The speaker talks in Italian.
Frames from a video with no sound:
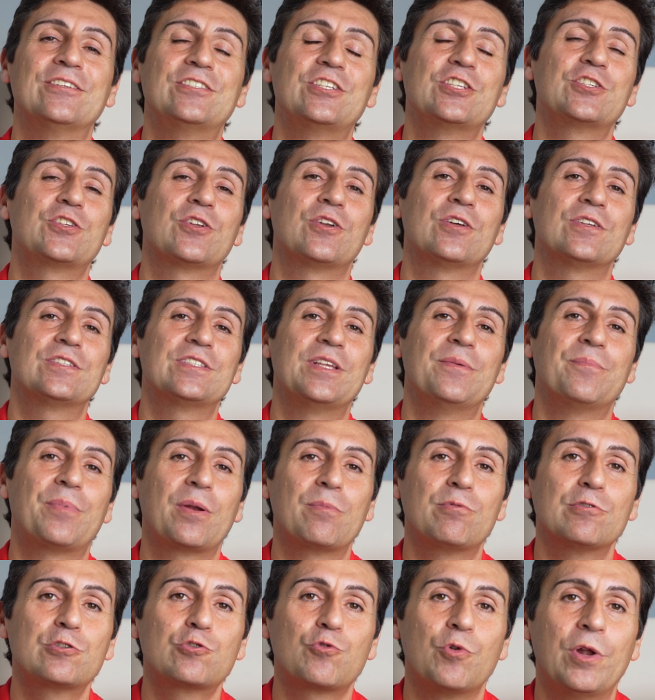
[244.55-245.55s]
Ci sono
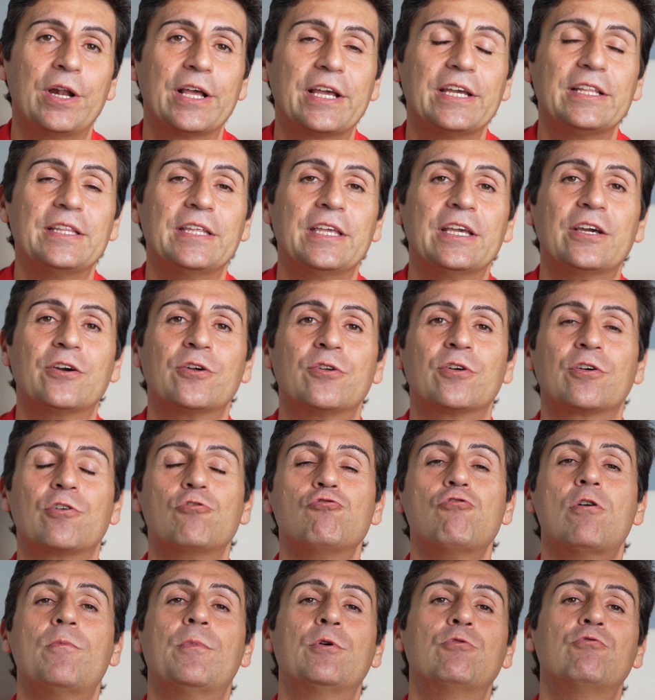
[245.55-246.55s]
sempre più scuole che dicono che
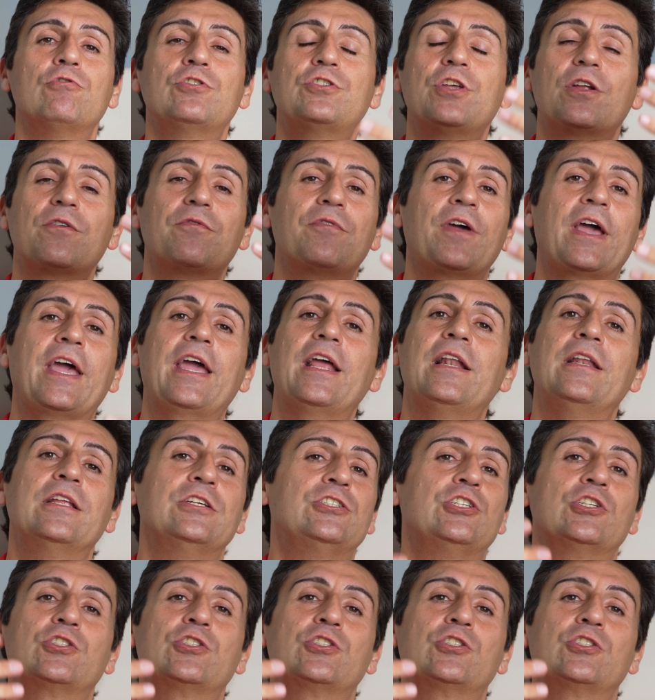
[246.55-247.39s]
l'uomo ha due cervelli,